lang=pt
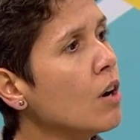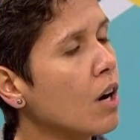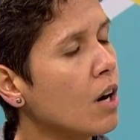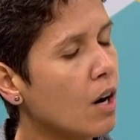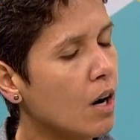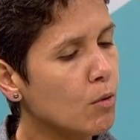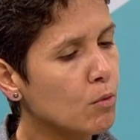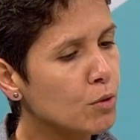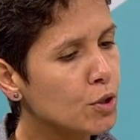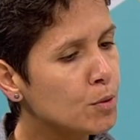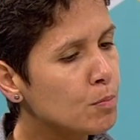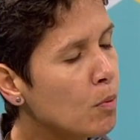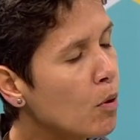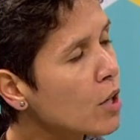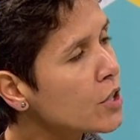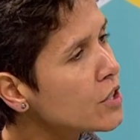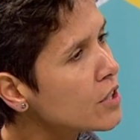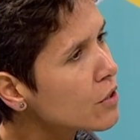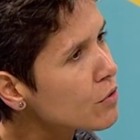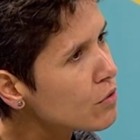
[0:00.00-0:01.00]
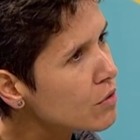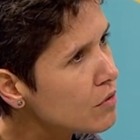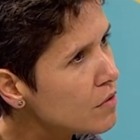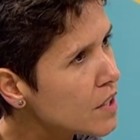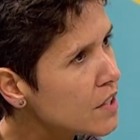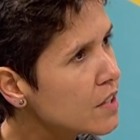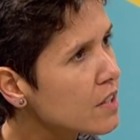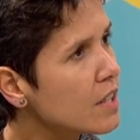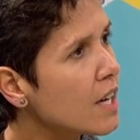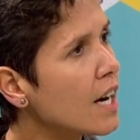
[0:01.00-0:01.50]
o esporte nas
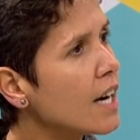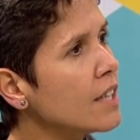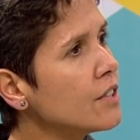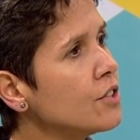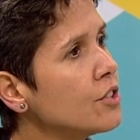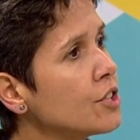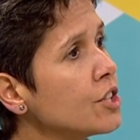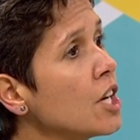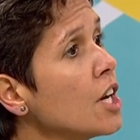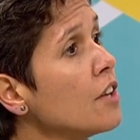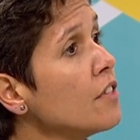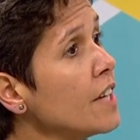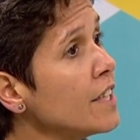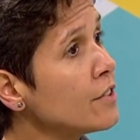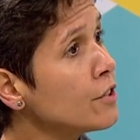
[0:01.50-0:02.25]
universidades, nas